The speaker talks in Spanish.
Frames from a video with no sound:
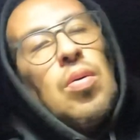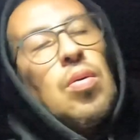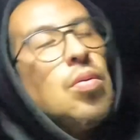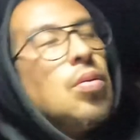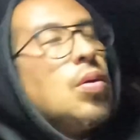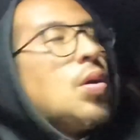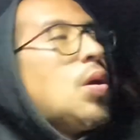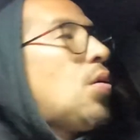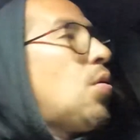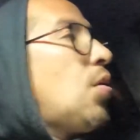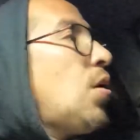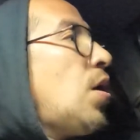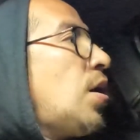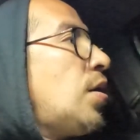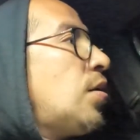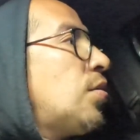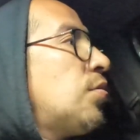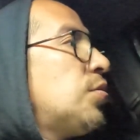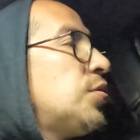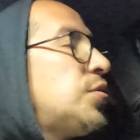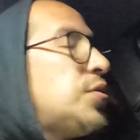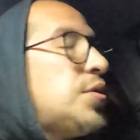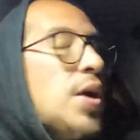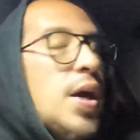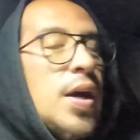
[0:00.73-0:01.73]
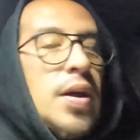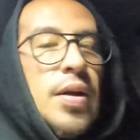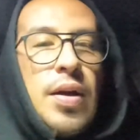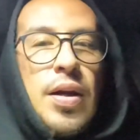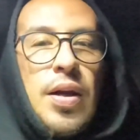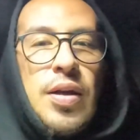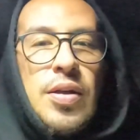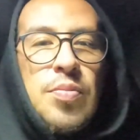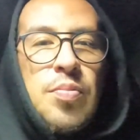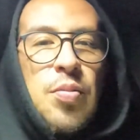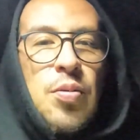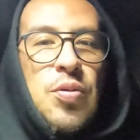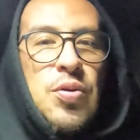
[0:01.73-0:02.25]
Hola, hola, ¿cómo están?
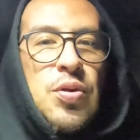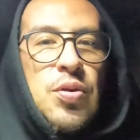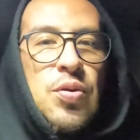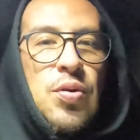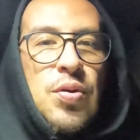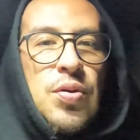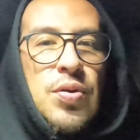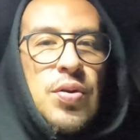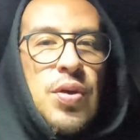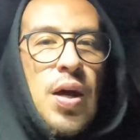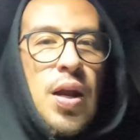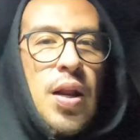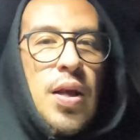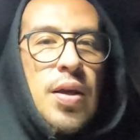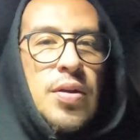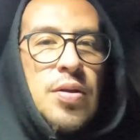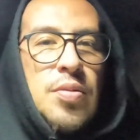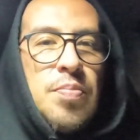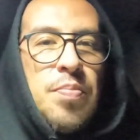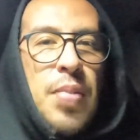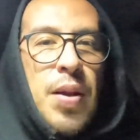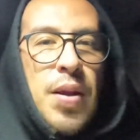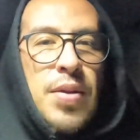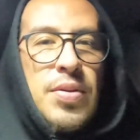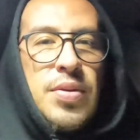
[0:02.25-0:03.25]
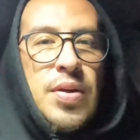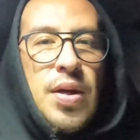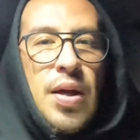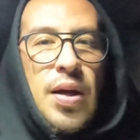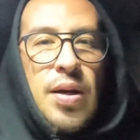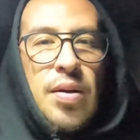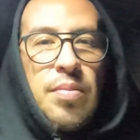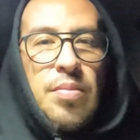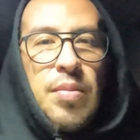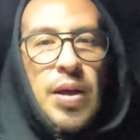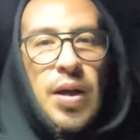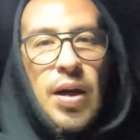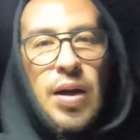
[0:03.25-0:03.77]
Gracias por sintonizar
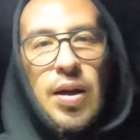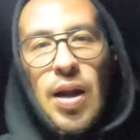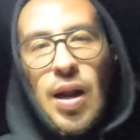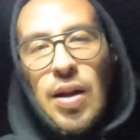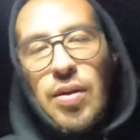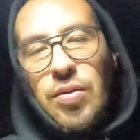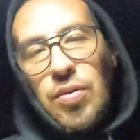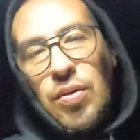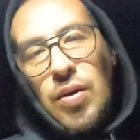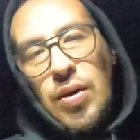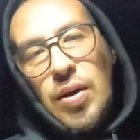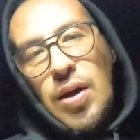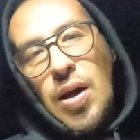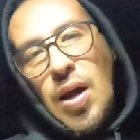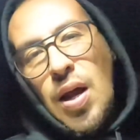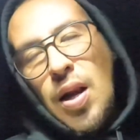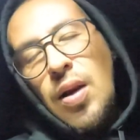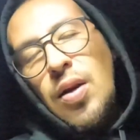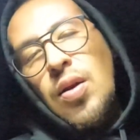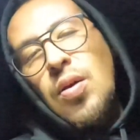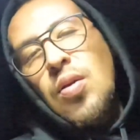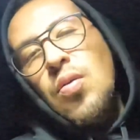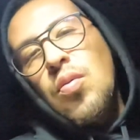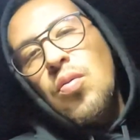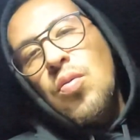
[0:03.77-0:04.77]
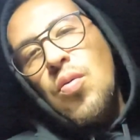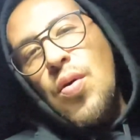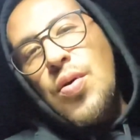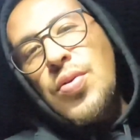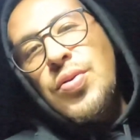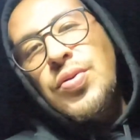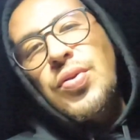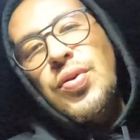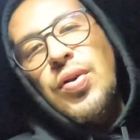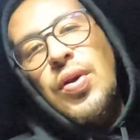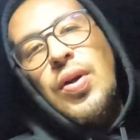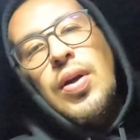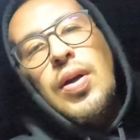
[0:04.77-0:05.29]
Expresser, mi canal, tu canal,
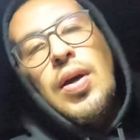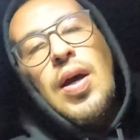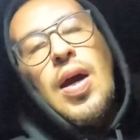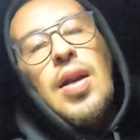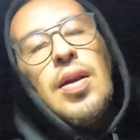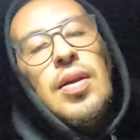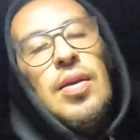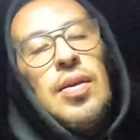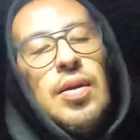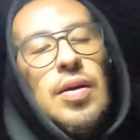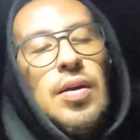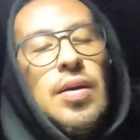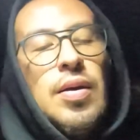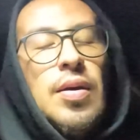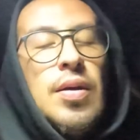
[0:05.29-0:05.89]
nuestro canal.